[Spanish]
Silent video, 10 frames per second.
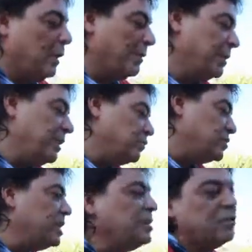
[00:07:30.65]
Juan viene de un
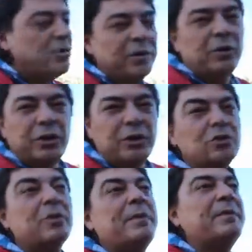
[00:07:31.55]
sitio, yo vengo de
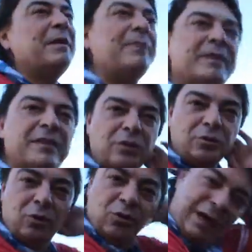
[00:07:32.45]
otro, Pepe también está en
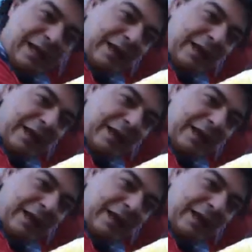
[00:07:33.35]
otro lugar,